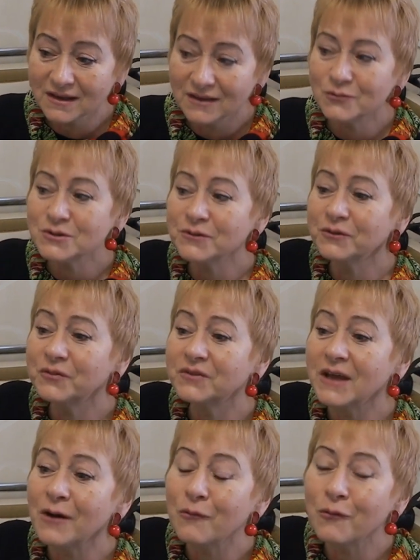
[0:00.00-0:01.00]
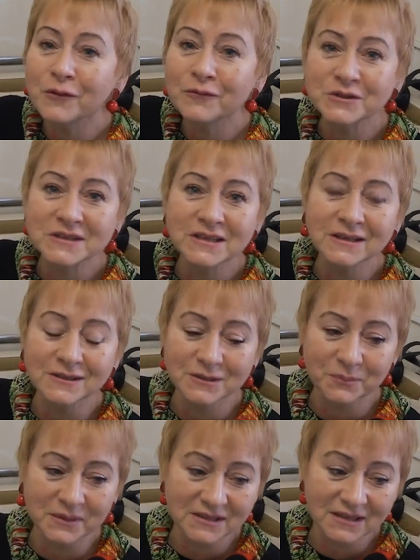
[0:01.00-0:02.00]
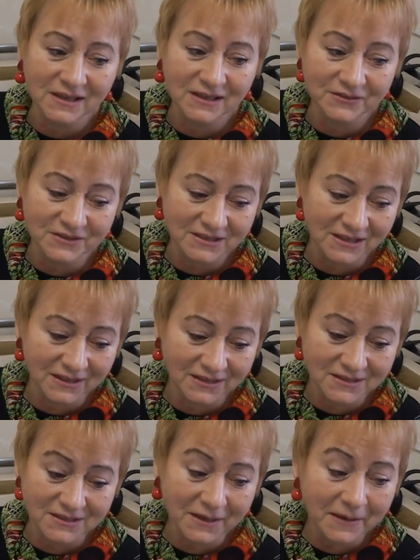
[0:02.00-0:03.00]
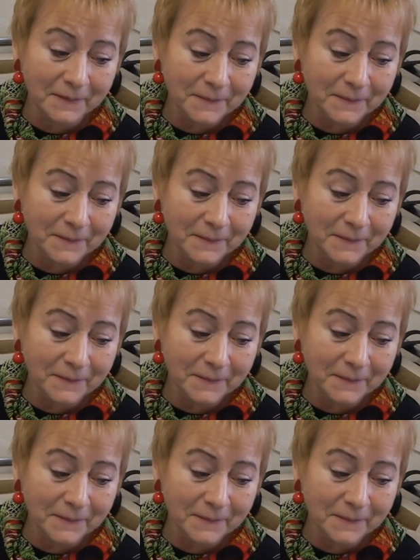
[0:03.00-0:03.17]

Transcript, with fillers: нужно вот в такой вот сделать последовательности.